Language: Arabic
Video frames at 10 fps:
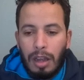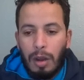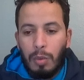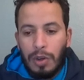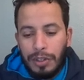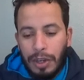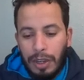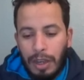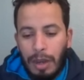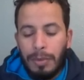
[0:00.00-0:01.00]
اول
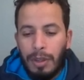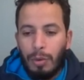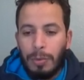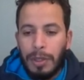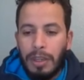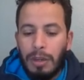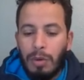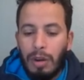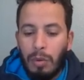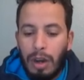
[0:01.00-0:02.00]
شيء ابدا به
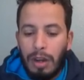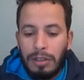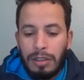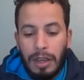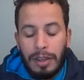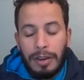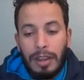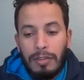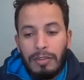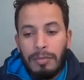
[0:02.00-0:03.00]
وهو
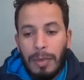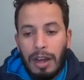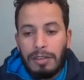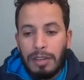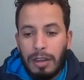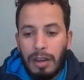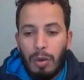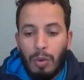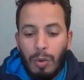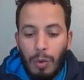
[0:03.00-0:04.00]
تعريف ما
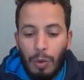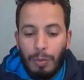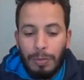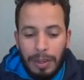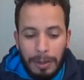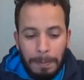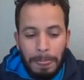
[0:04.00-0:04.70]
سنقوم به